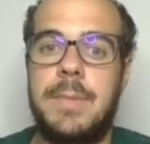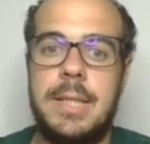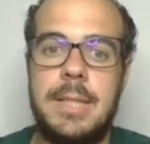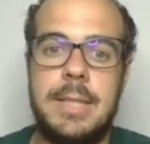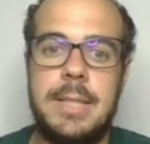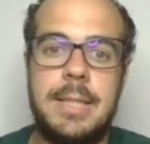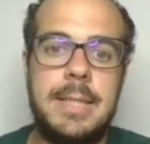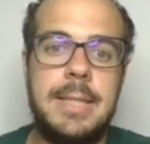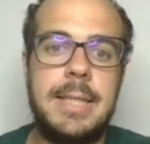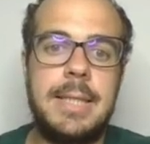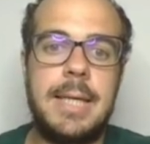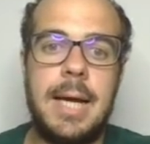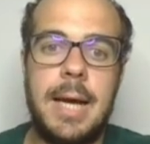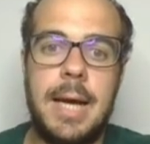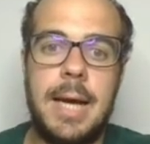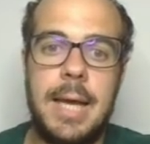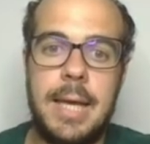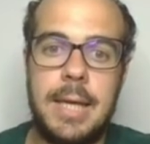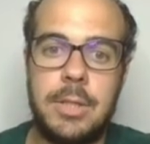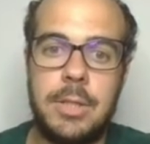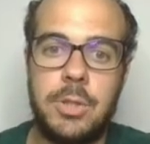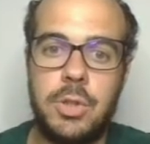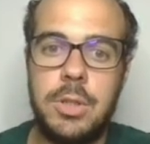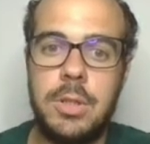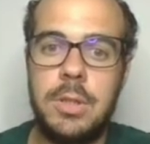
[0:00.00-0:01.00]
che sia
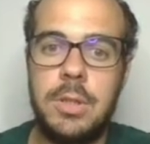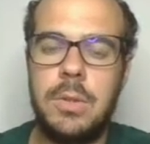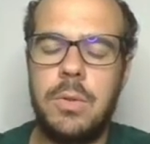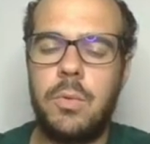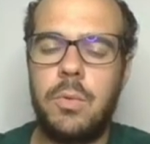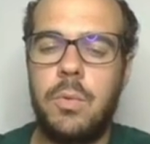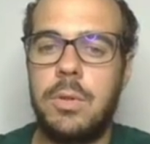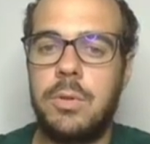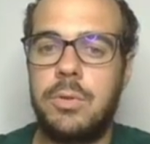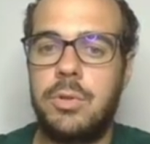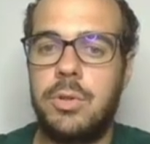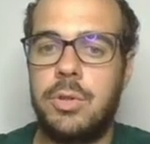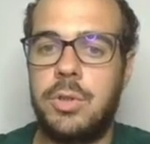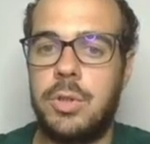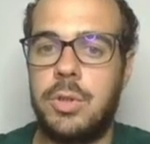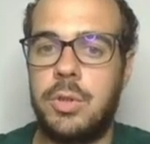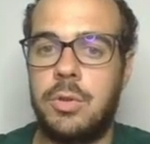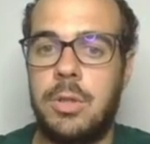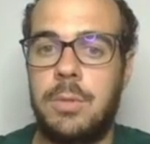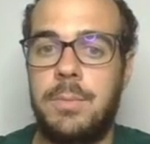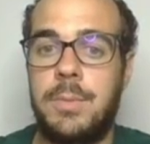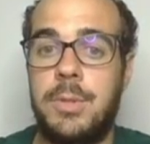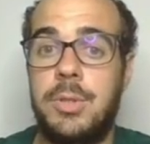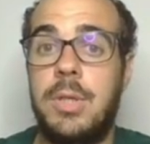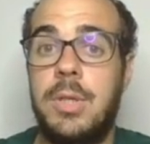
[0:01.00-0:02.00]
E5 o
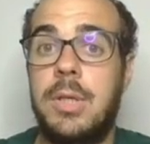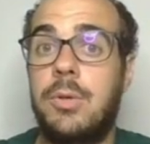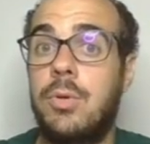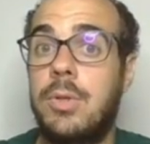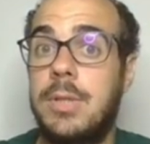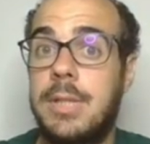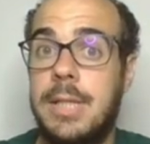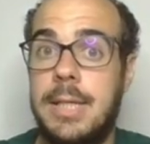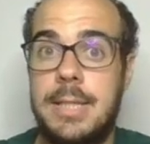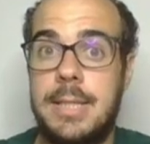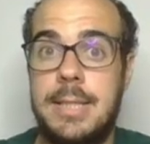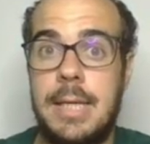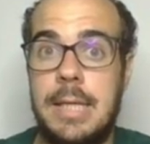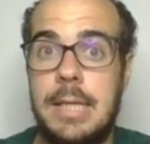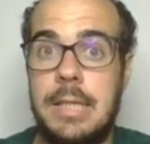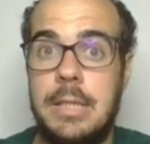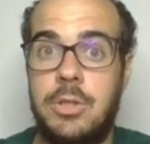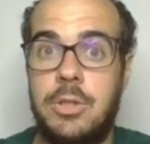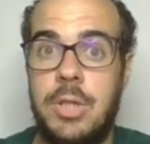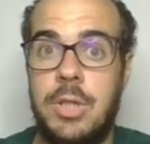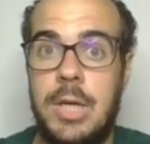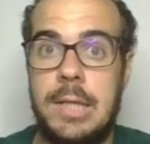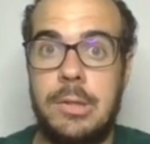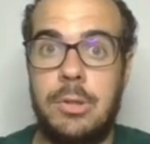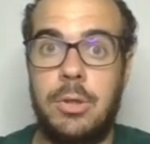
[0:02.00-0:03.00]
C5, bisogna contrastare il
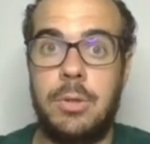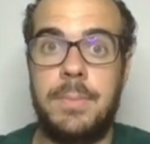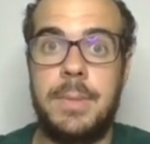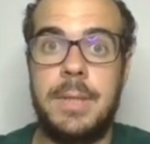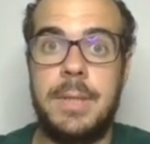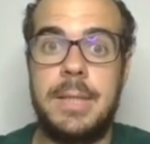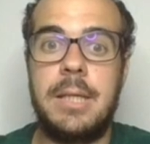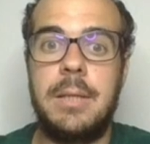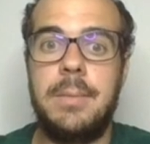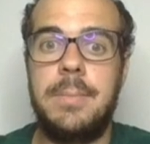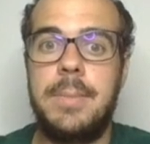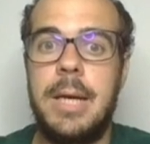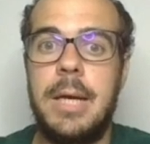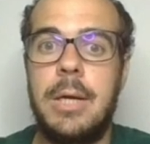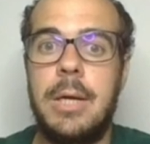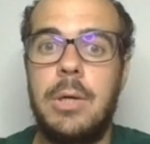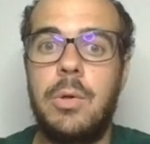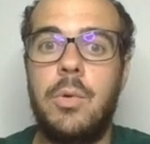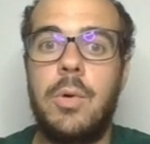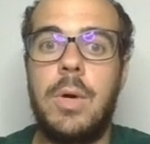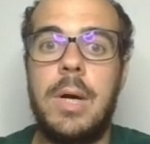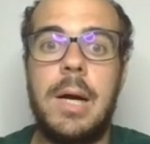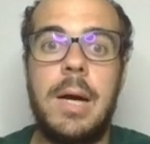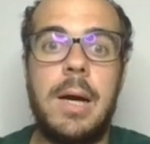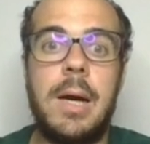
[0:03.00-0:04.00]
centro, perché il
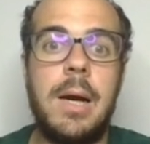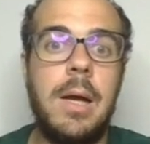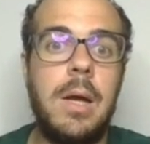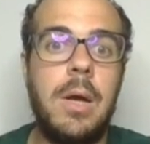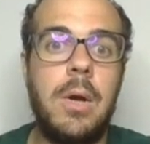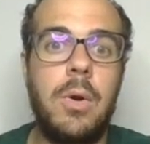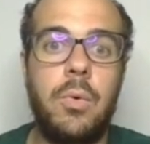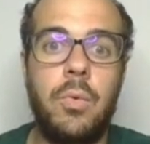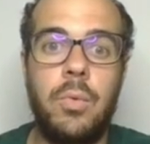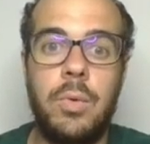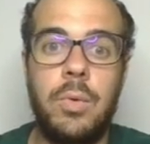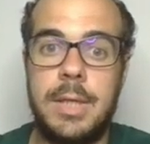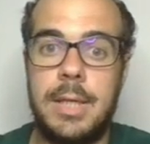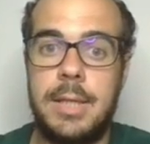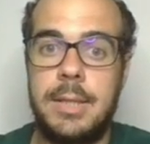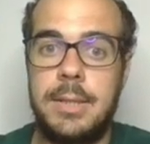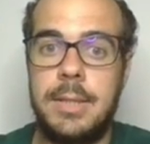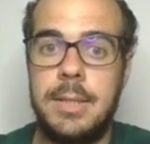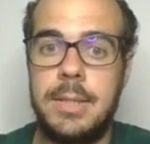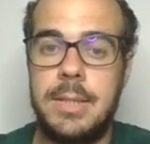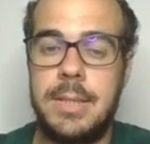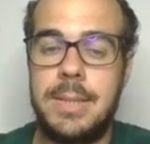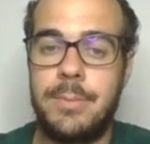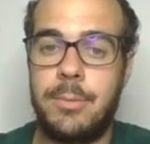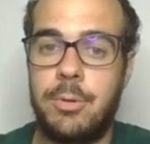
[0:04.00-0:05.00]
bianco ha un
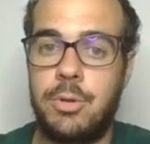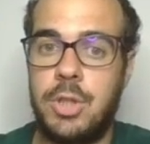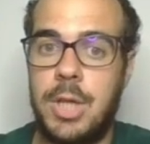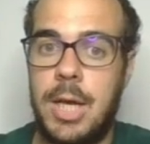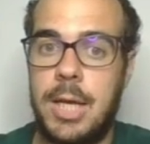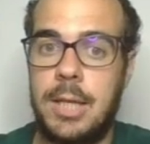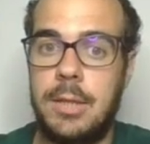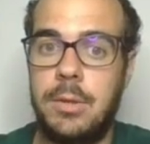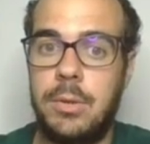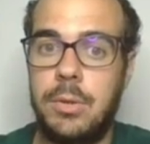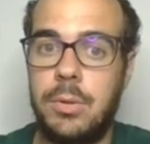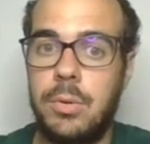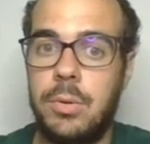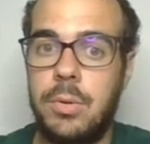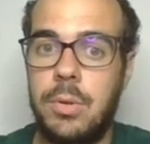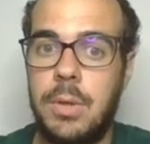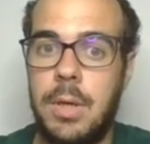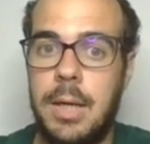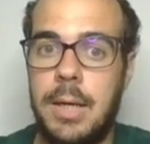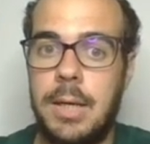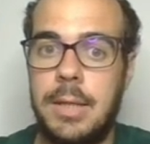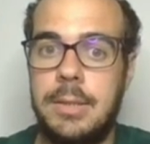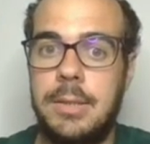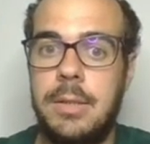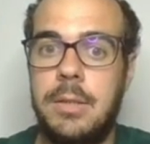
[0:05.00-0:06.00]
grandissimo centro,
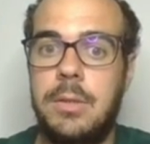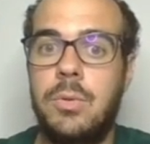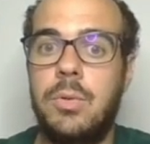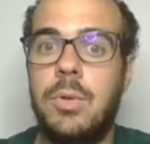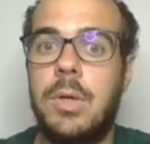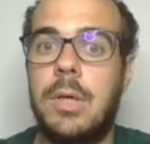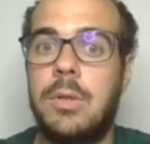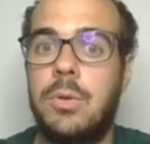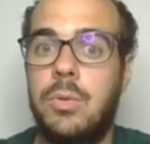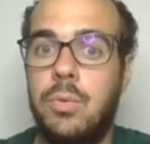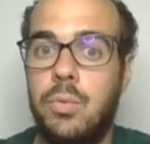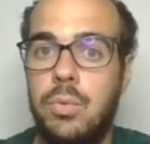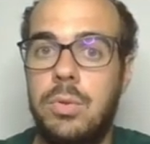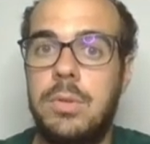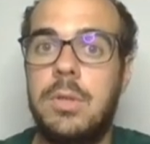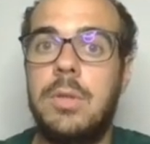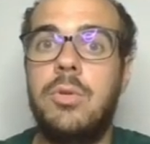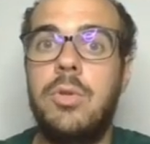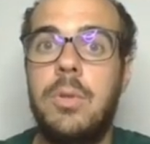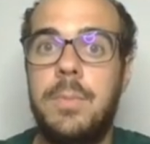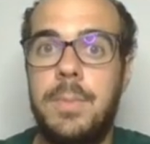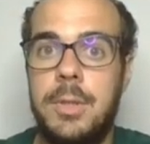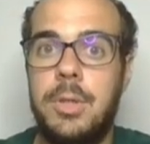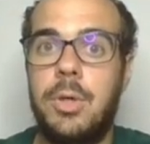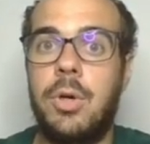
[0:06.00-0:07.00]
addirittura tutti e
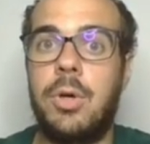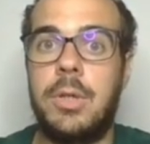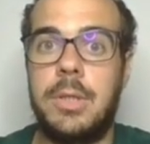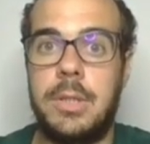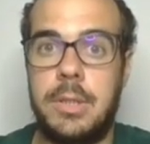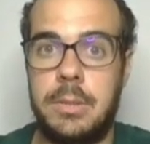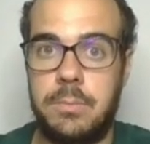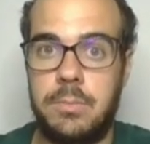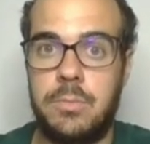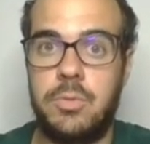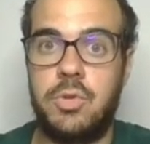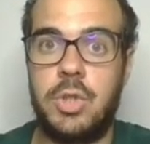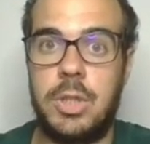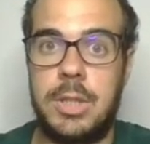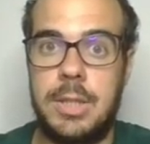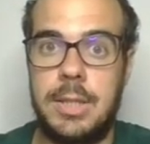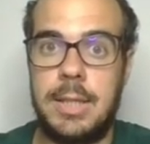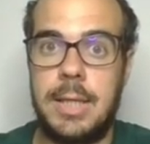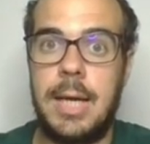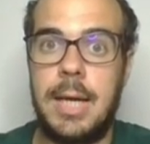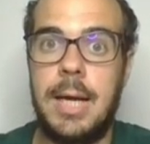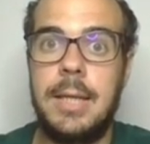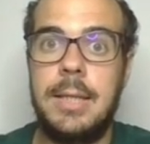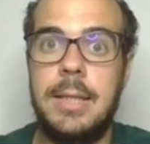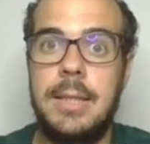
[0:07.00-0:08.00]
due i pedoni
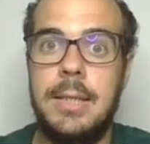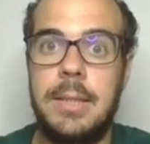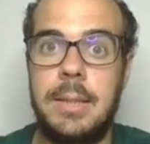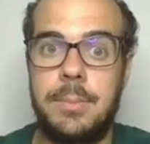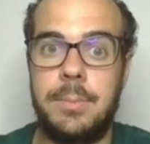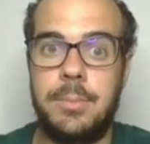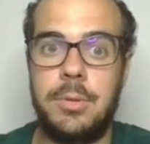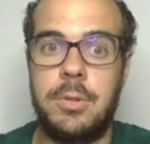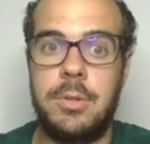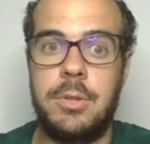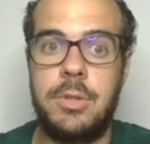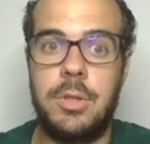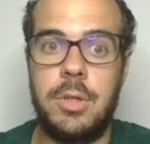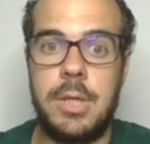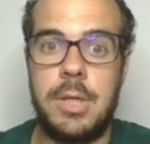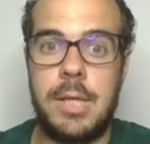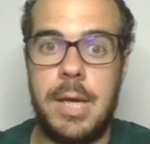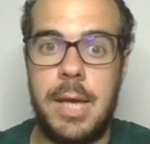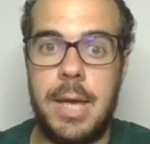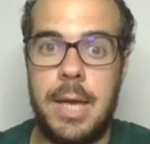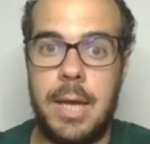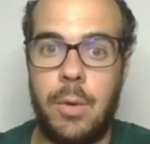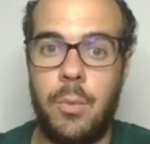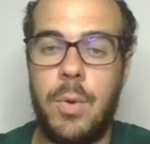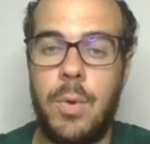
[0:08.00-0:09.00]
centrali in posizione
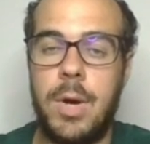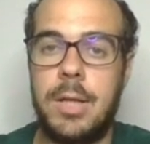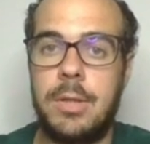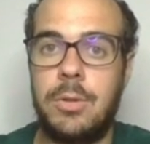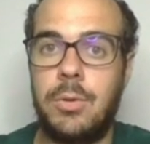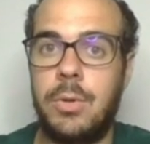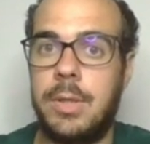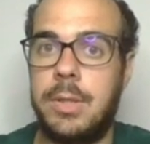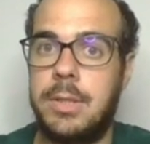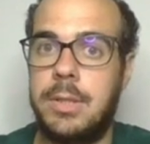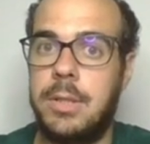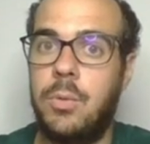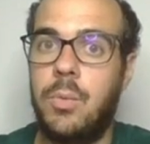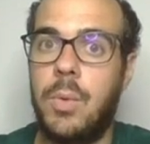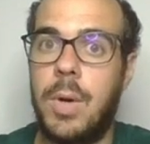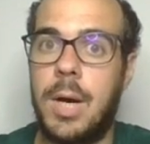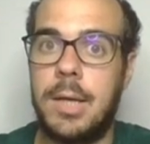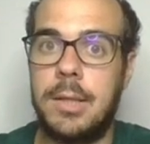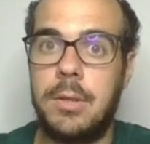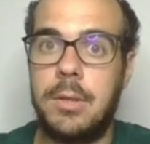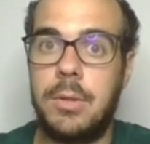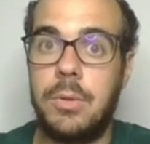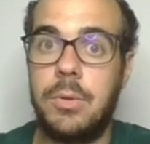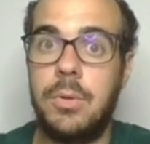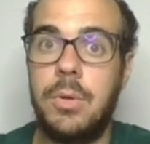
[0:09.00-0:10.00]
E4 e
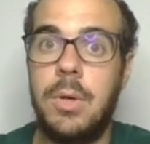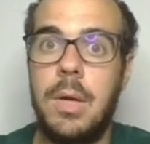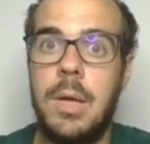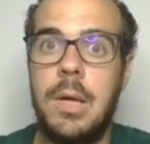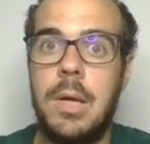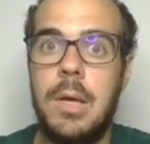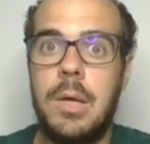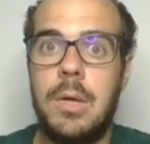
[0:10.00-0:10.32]
D4,